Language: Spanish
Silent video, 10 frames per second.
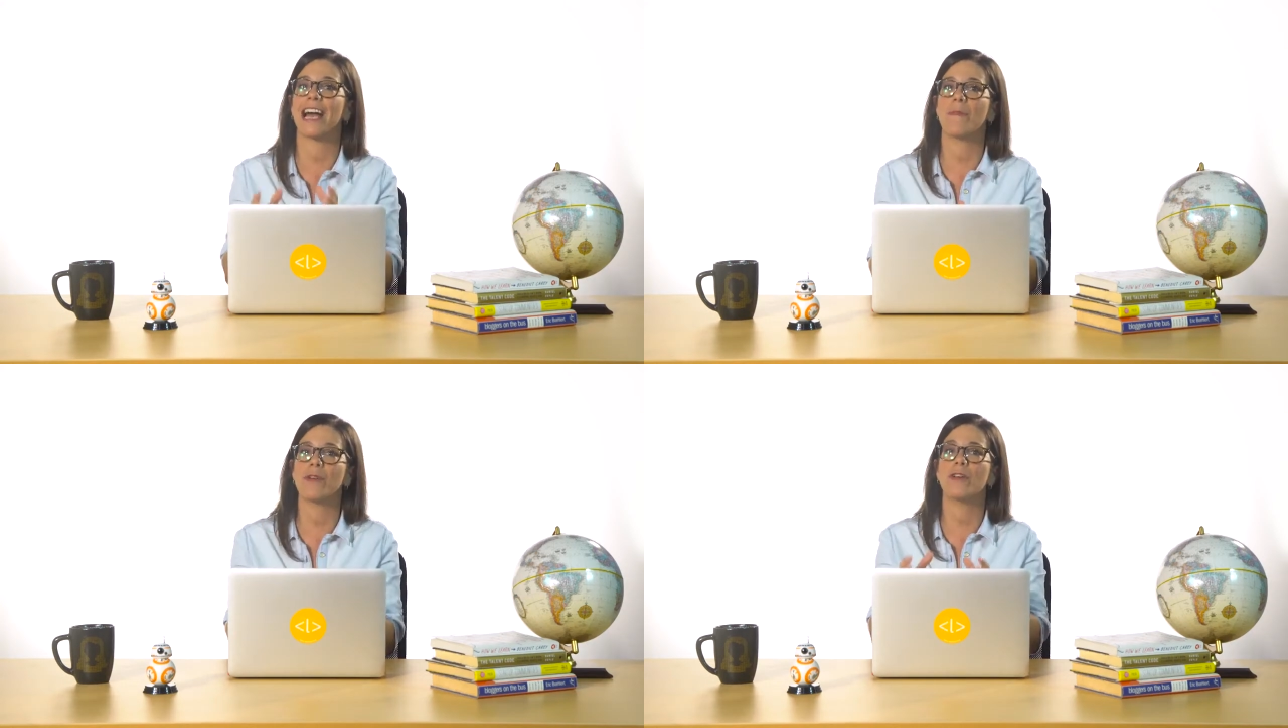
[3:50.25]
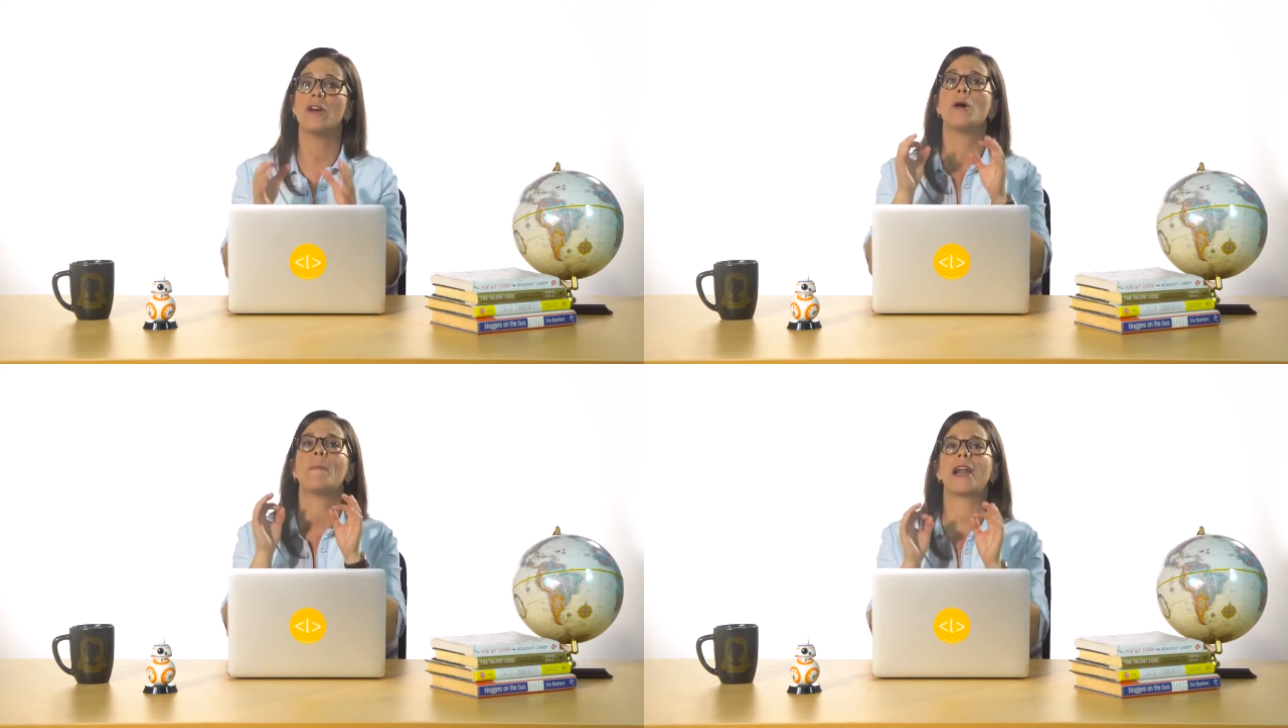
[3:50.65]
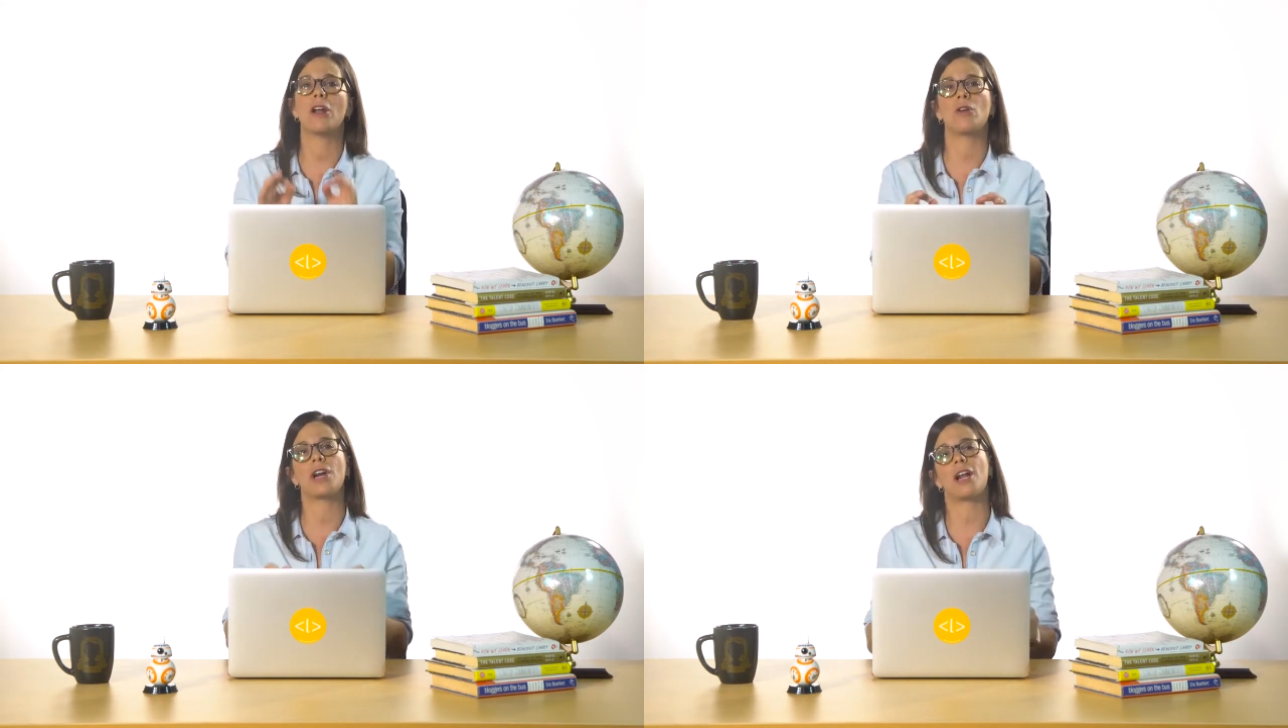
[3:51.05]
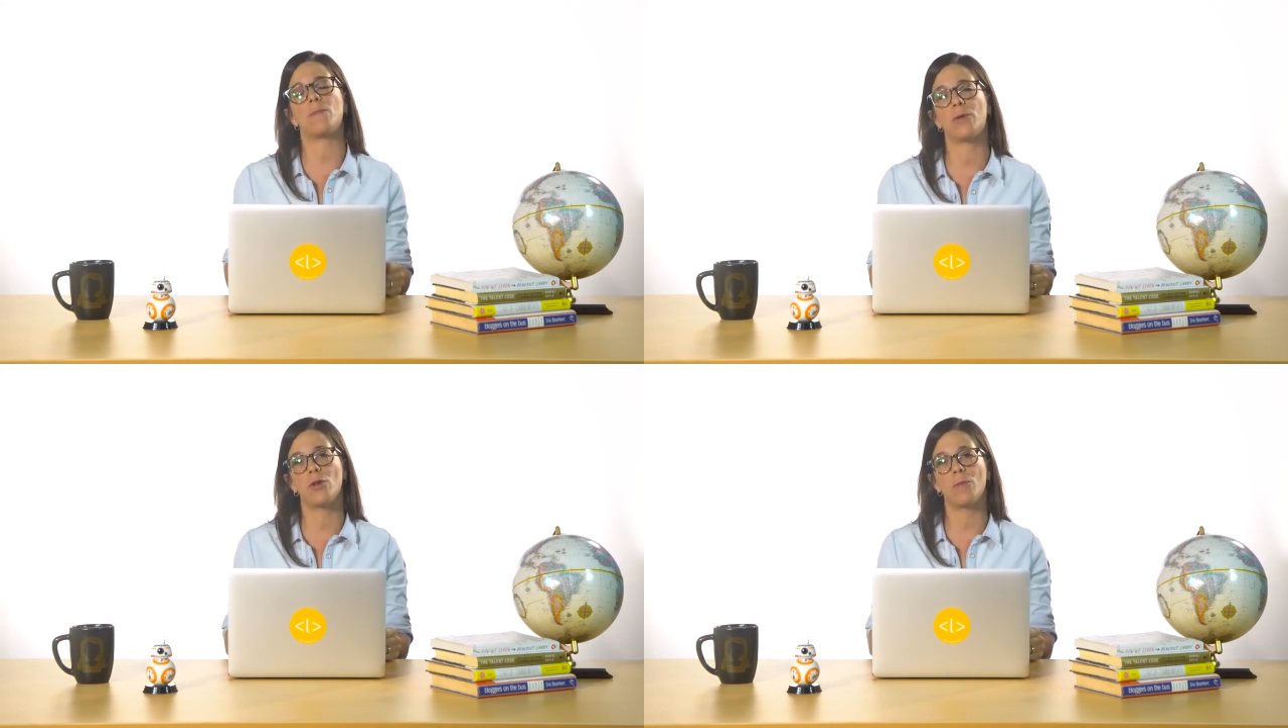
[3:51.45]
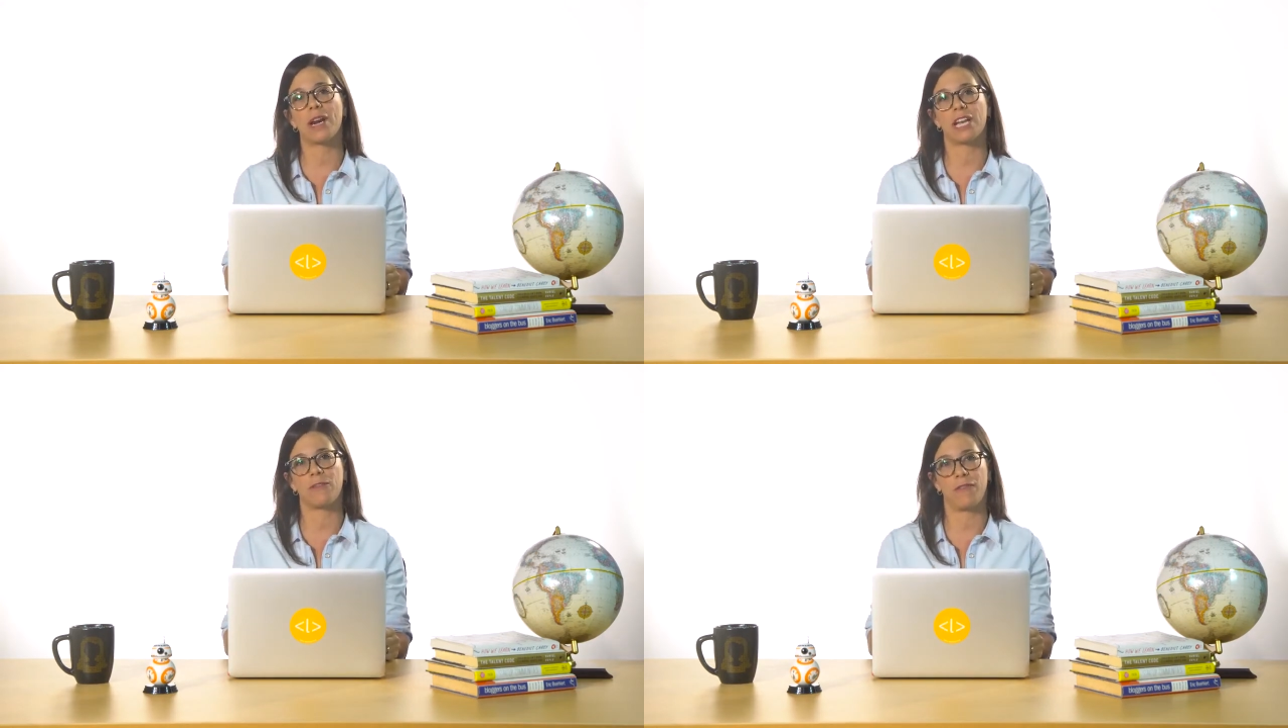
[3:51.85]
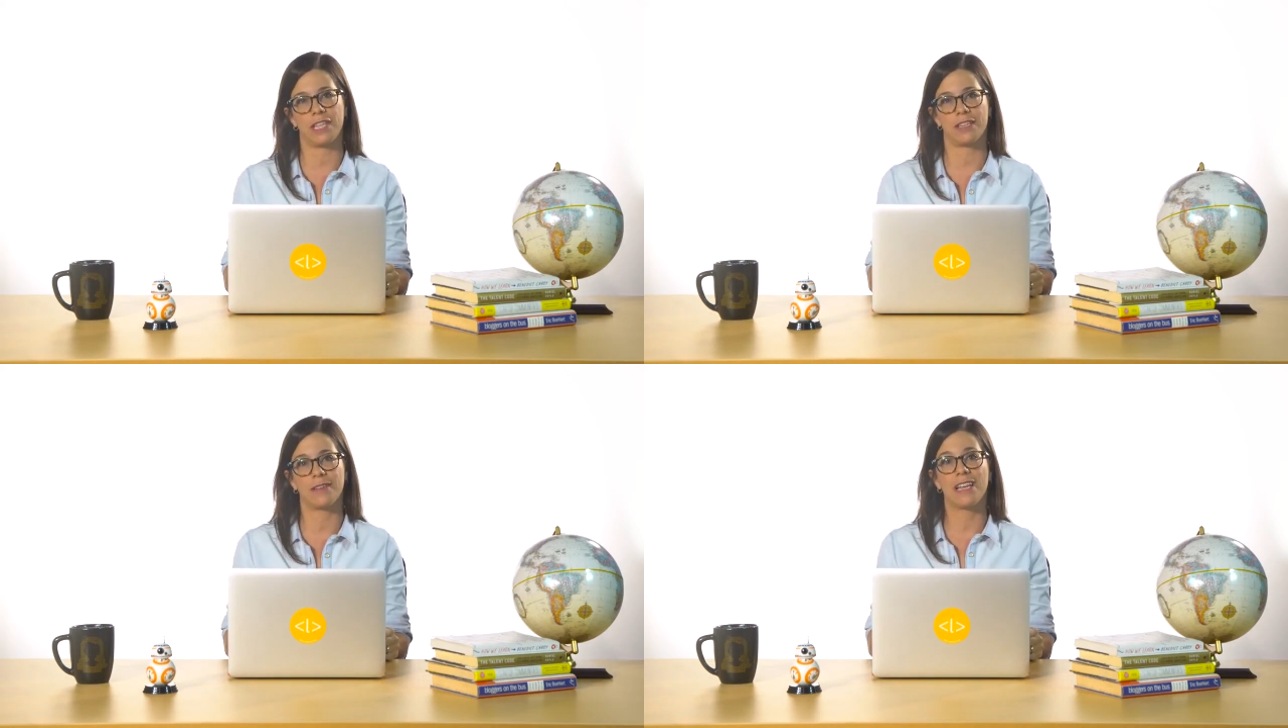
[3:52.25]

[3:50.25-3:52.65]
cambios para lograr el product market fit.